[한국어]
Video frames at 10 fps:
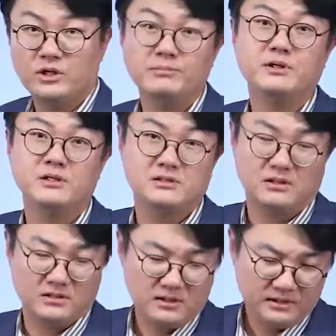
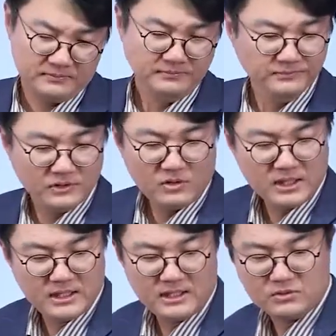연결성을
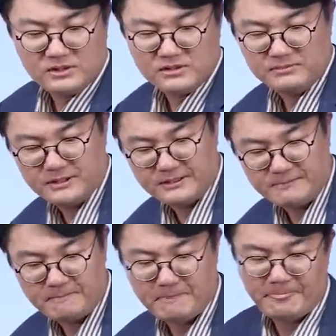확인하고 있습니다.
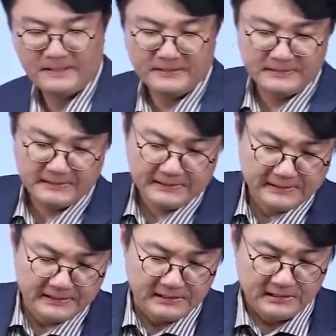
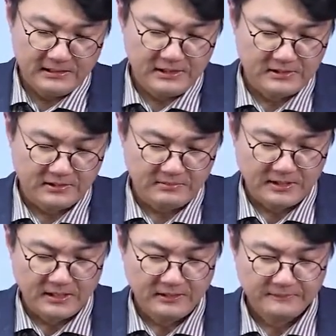
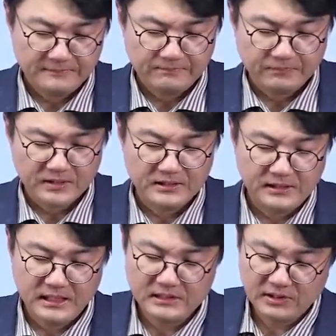신뢰성입니다.
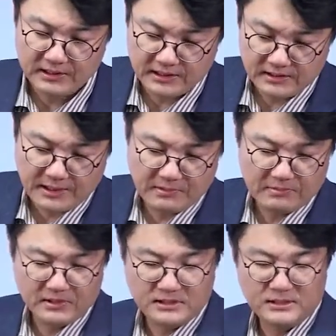신뢰성에 대해서
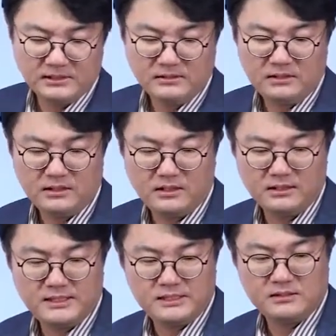대법원은
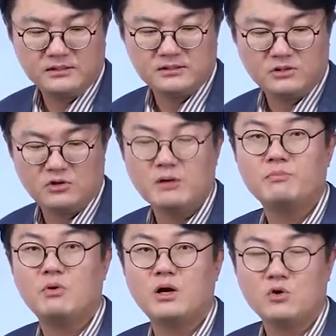어, 디지털 증거를
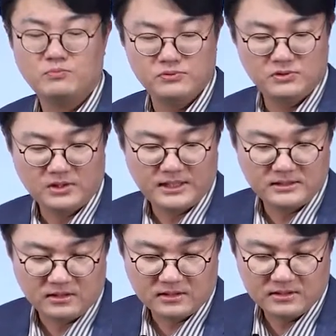확보하고
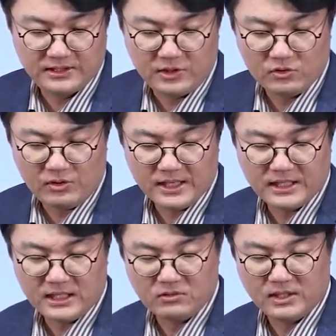분석해서 그 내용을
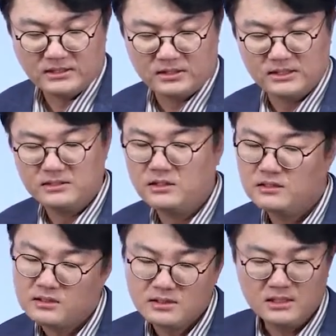확인하는 과정에서
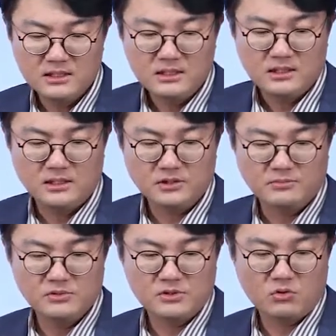어,
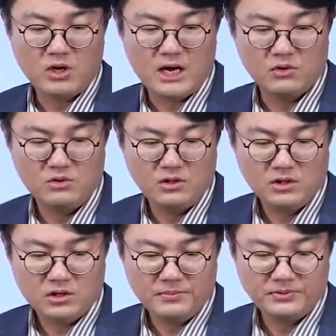전문성과 아울러
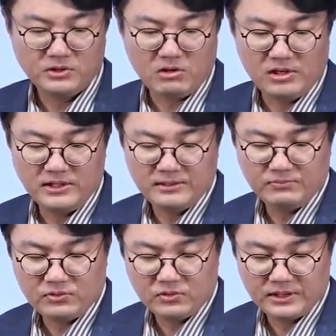컴퓨터 관련된
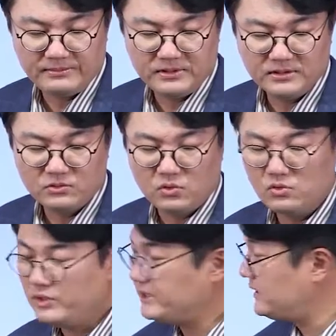프로그램 등
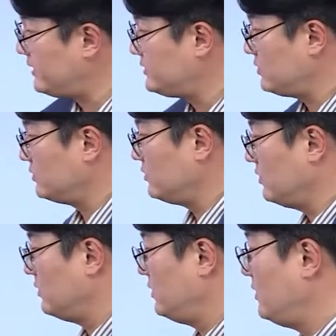도구의
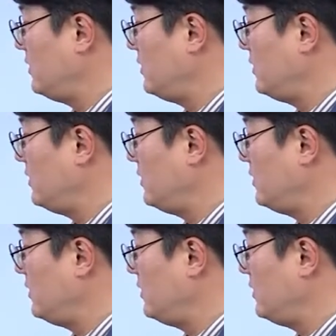신뢰성도